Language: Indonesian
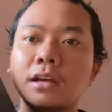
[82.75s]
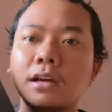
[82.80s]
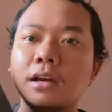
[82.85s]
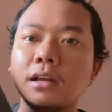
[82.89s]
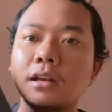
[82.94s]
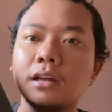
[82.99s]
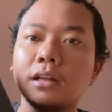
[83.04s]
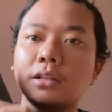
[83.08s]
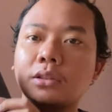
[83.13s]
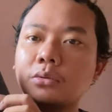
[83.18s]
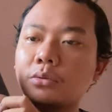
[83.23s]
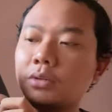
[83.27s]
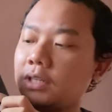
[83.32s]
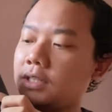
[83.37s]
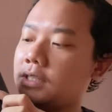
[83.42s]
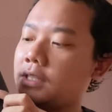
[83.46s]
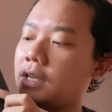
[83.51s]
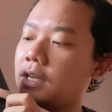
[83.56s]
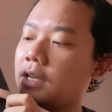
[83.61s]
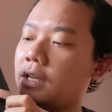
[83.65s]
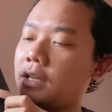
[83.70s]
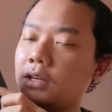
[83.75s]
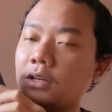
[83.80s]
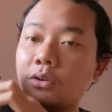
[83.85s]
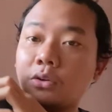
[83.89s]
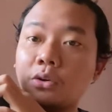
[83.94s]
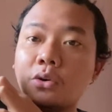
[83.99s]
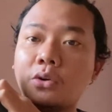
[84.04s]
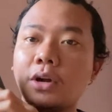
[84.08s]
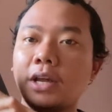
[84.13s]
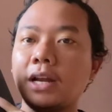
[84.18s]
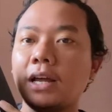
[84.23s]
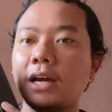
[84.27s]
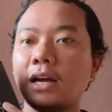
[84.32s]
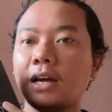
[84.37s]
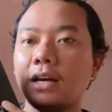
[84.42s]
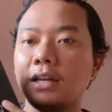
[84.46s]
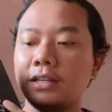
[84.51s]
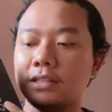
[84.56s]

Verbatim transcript: ada tulisan logo NHK